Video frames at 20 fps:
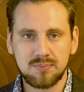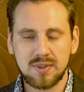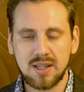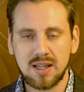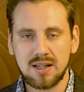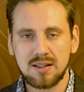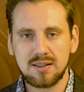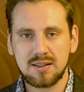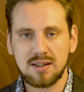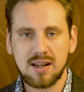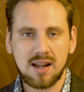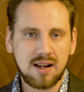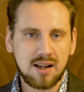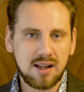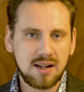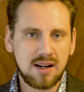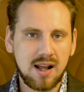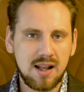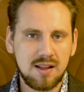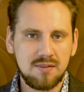Denn der
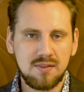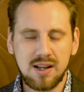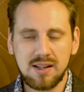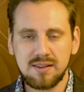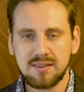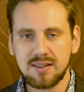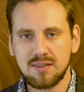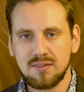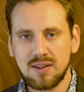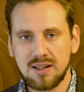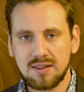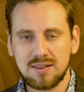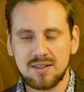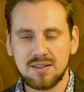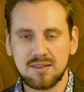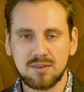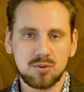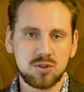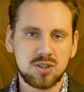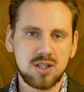Kanal wächst, er wächst
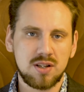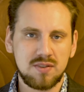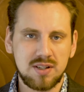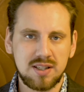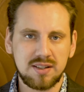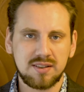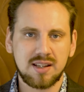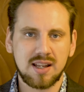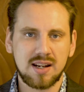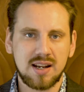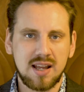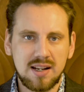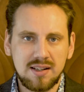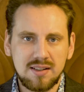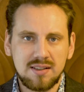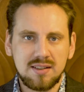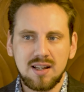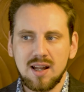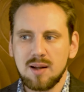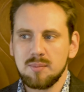nicht so schnell, wie ich es gerne
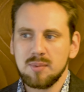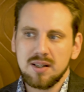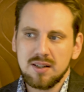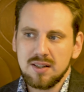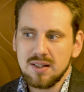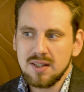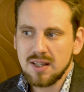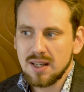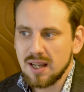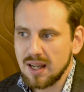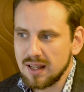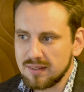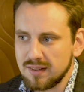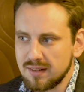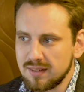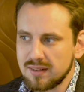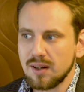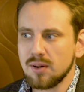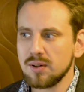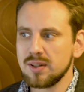hätte, aber es
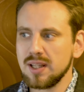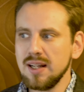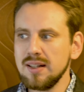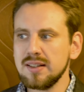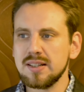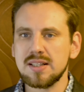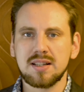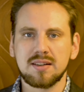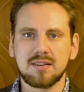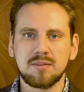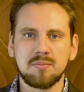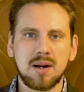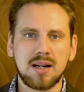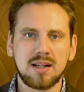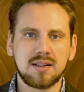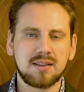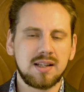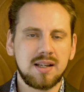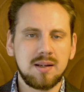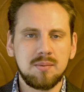ist authentisch. Das sind
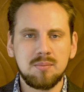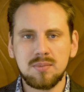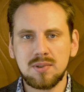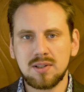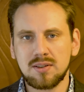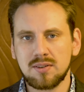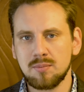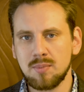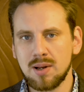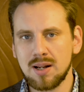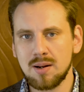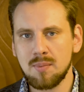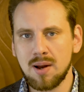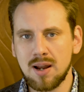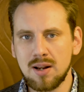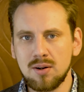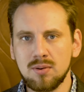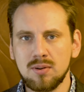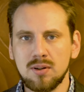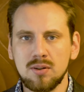meine Themen, das sind meine
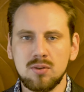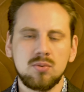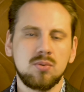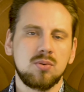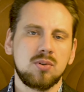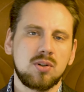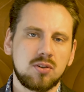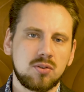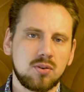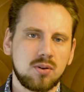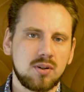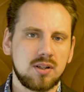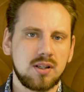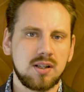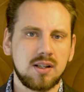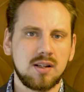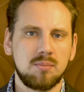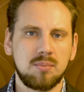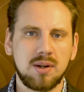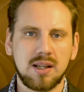Meinungen und die sollen
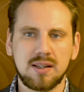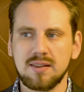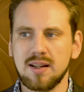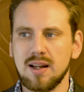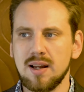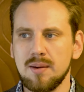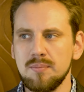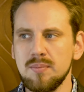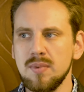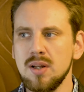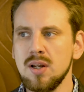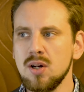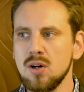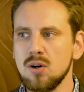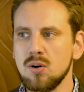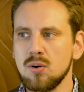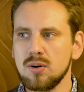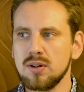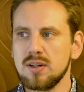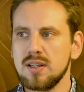hier einen Platz haben
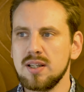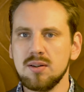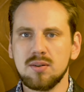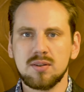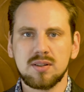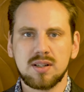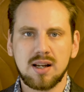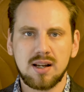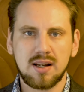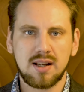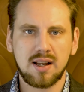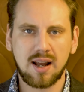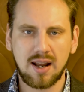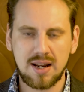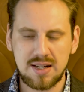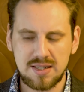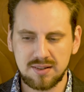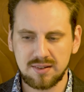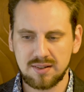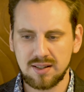und hier und da
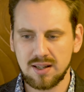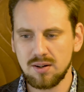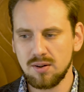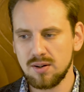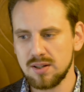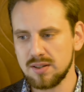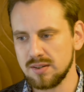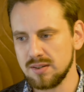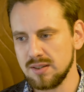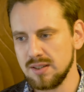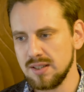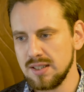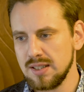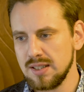erreichen sie ja Leute.